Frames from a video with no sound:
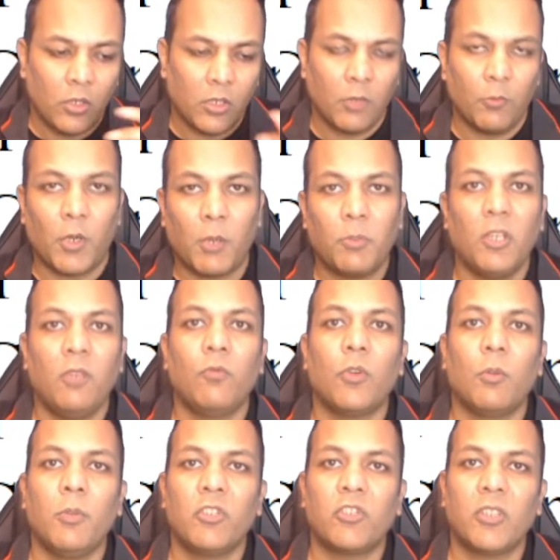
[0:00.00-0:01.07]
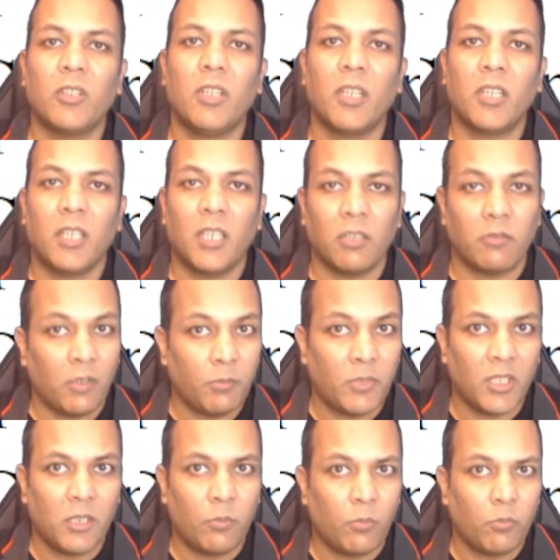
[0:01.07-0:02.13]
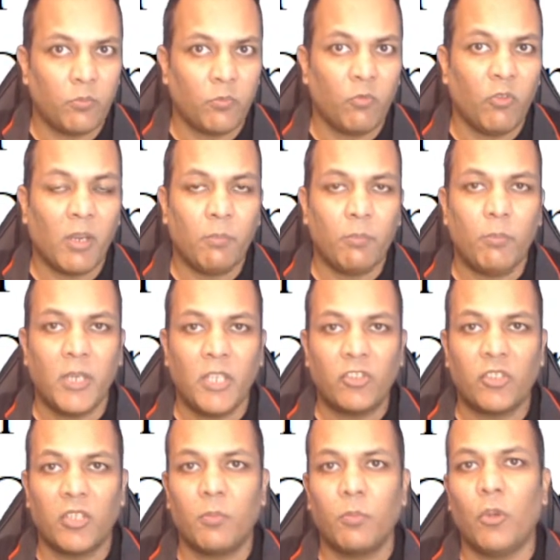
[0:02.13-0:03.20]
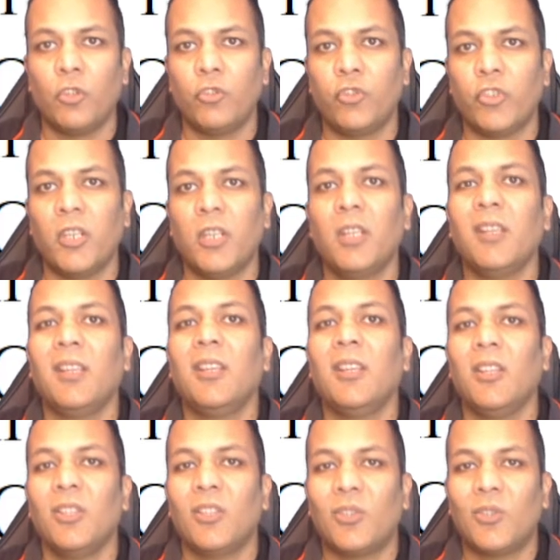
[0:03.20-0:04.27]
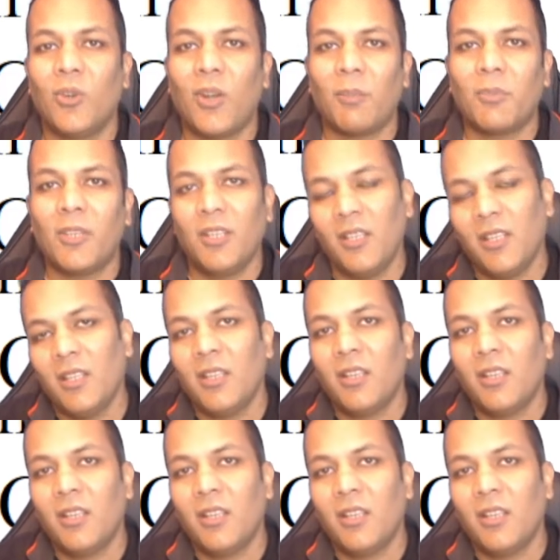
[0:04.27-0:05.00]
कि वो आपकी इन्फॉर्मेशन देखे या वेब तक वेब पेज तक पहुंचे तो आपकी